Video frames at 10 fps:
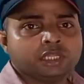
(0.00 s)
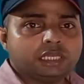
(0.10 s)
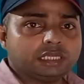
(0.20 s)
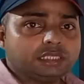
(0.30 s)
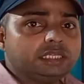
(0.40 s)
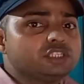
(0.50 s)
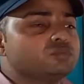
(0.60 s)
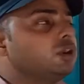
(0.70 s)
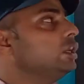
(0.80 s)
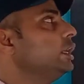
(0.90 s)
लेकिन ये
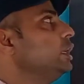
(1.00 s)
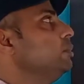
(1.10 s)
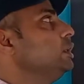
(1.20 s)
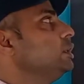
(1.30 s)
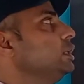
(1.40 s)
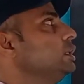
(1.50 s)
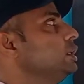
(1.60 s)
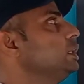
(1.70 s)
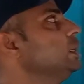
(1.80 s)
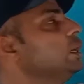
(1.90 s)
स्मॉल एलिमेंट के लिए है